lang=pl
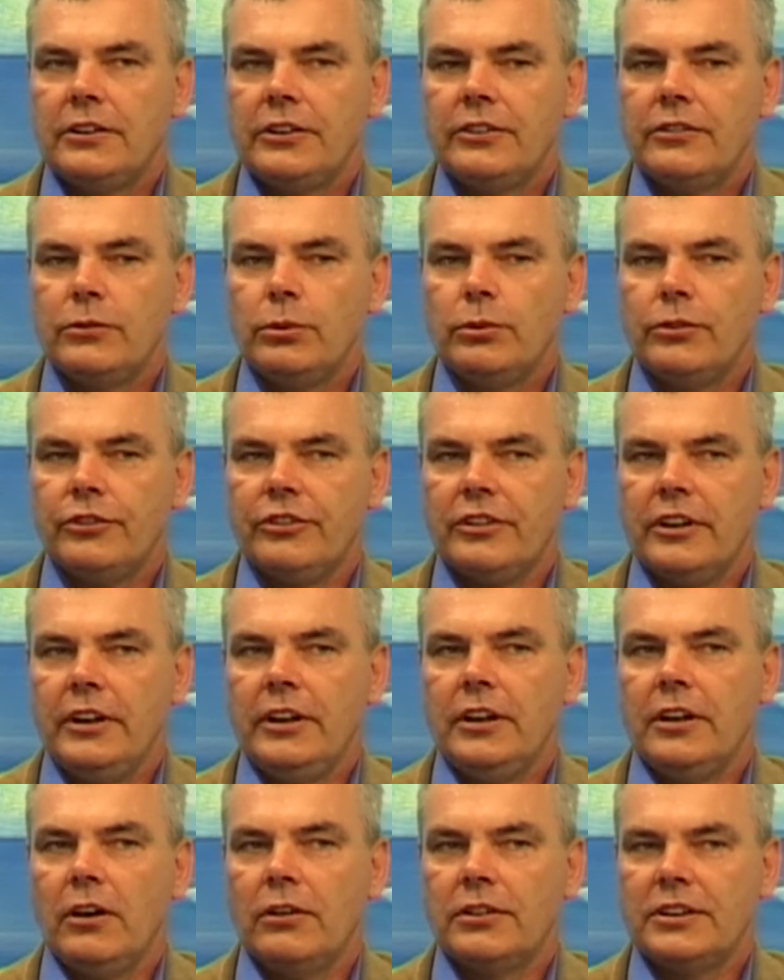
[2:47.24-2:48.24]
którzy
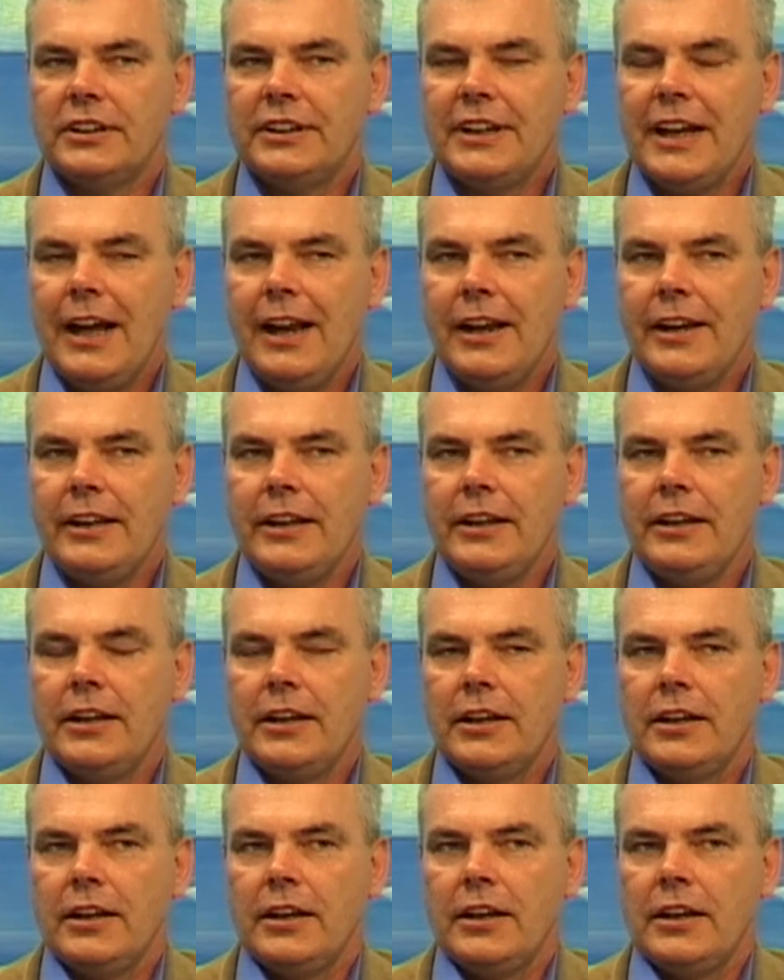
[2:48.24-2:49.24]
oddali
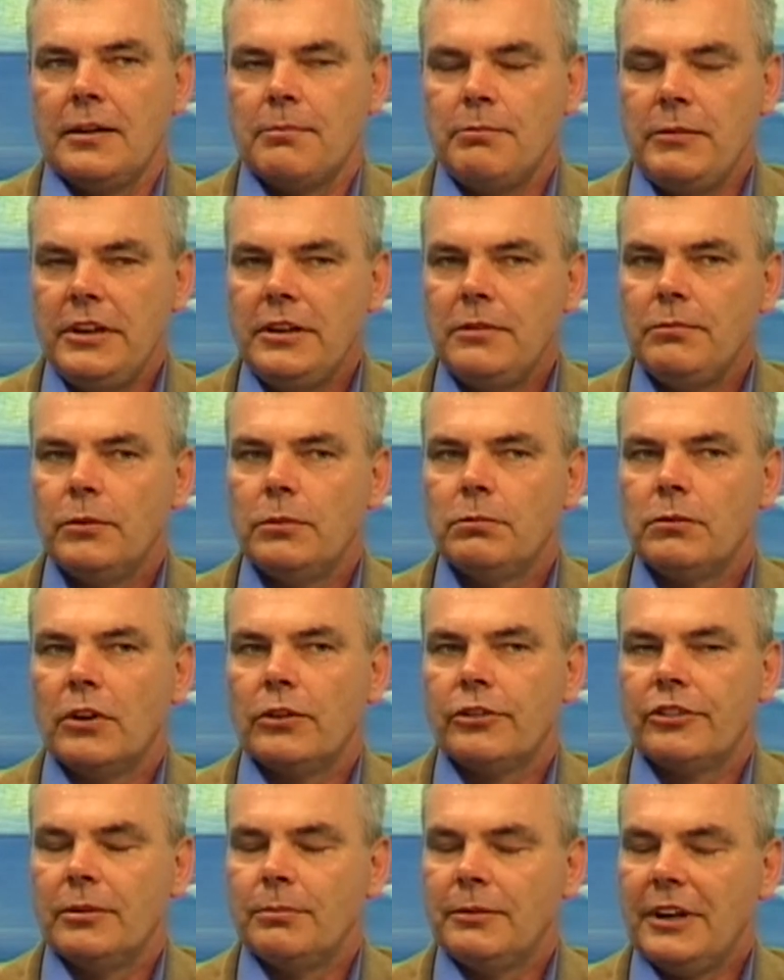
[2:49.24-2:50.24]
minimum
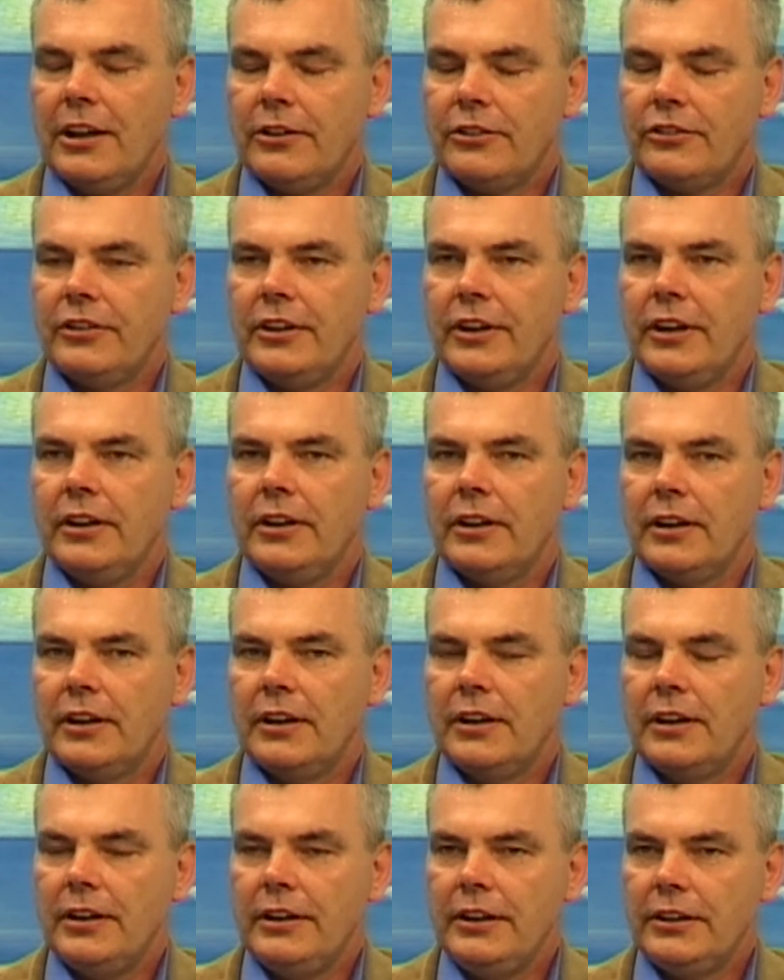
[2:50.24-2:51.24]
18
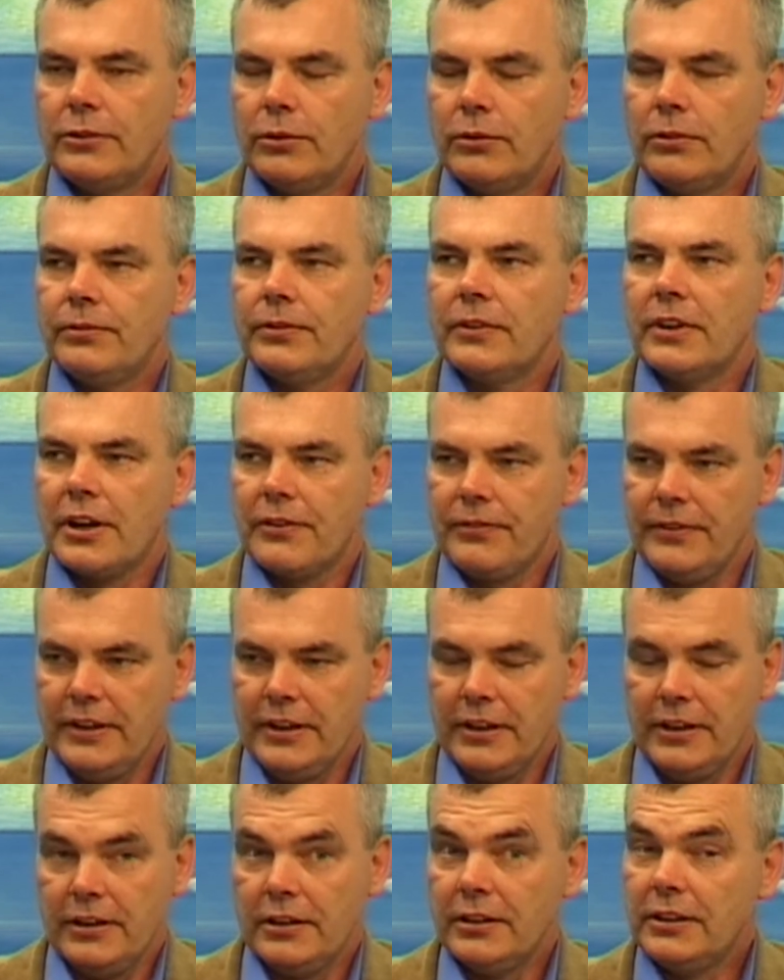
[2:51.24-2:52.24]
litrów
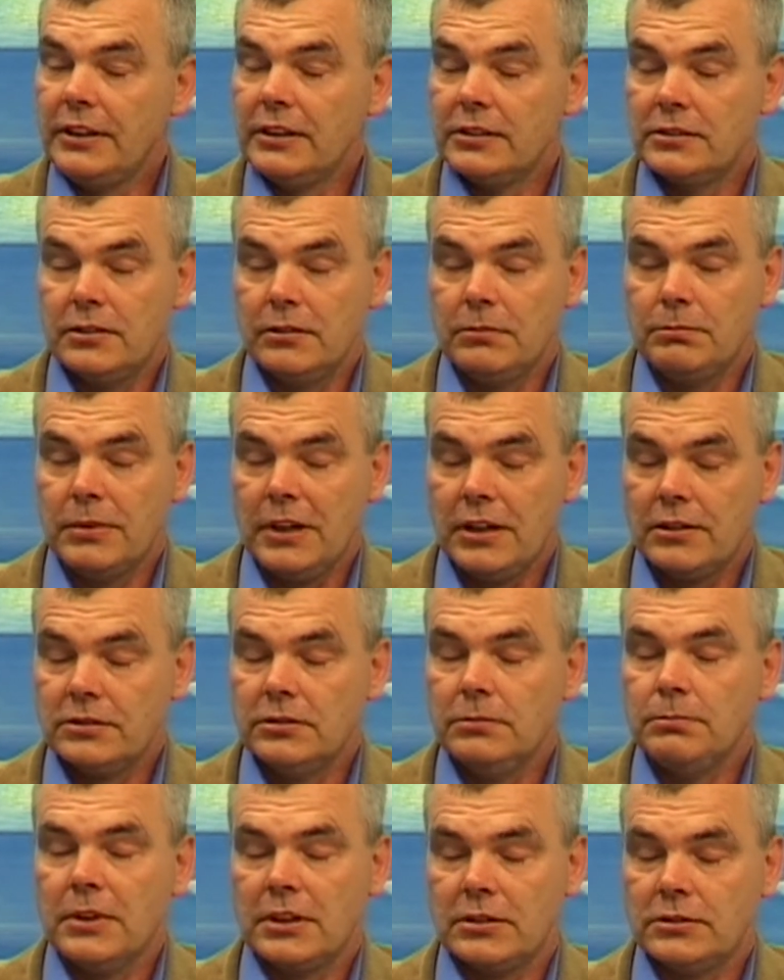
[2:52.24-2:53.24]
krwi. Jest to
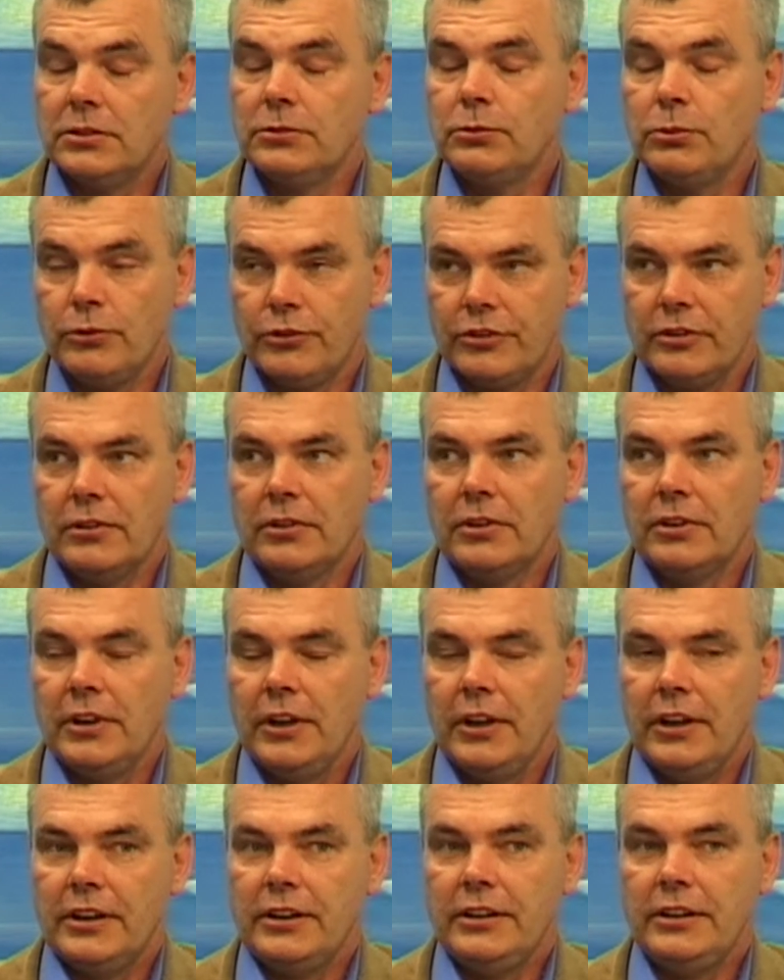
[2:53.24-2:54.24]
bardzo, bardzo dużo.
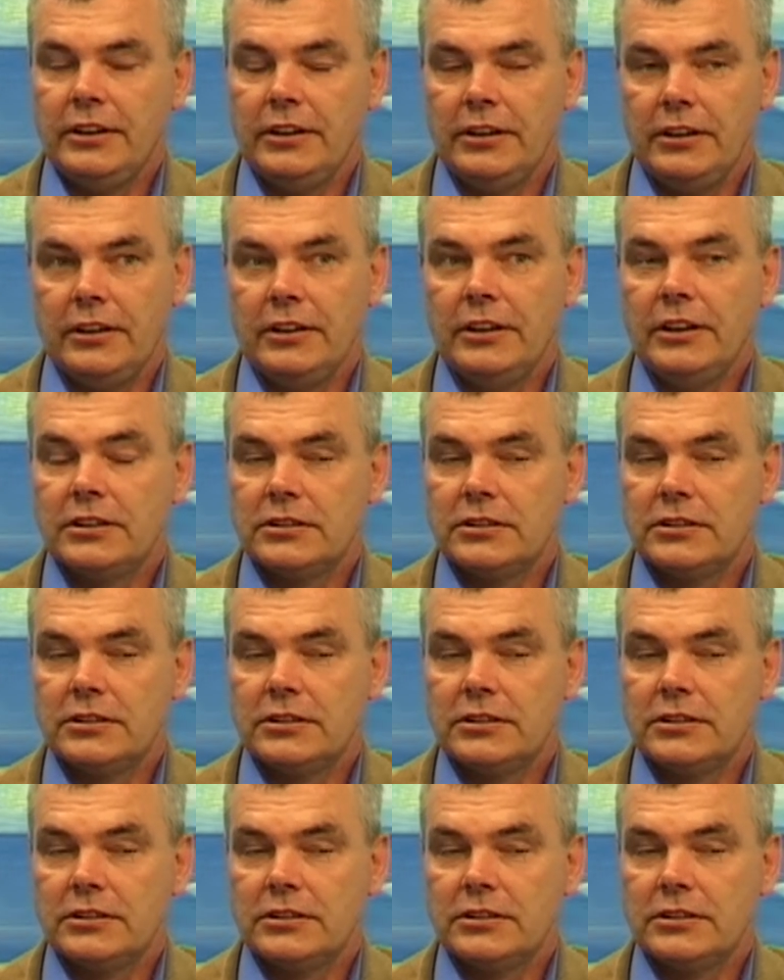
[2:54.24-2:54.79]
I to jest... w